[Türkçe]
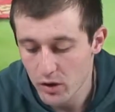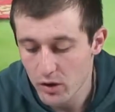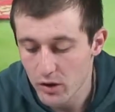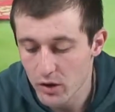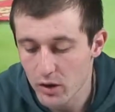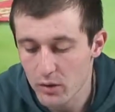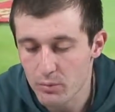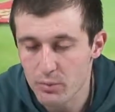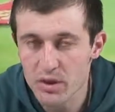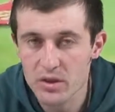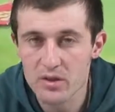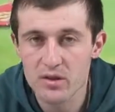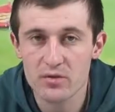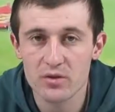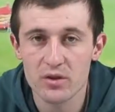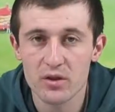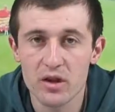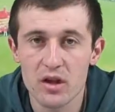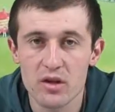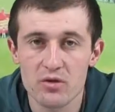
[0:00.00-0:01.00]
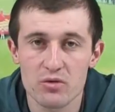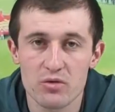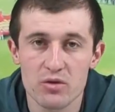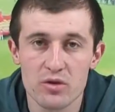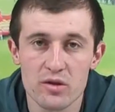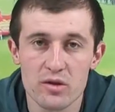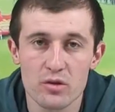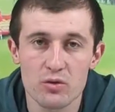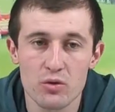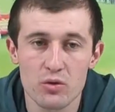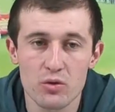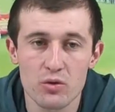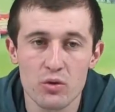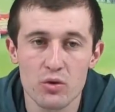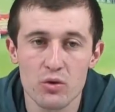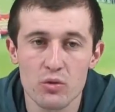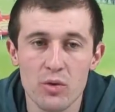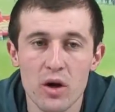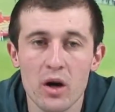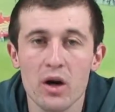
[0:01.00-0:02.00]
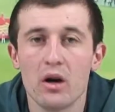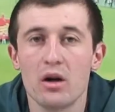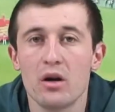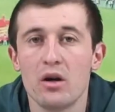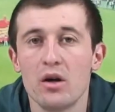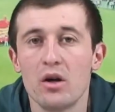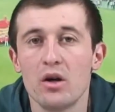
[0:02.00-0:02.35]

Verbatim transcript: e, 1-0'dan sonra skoru koruma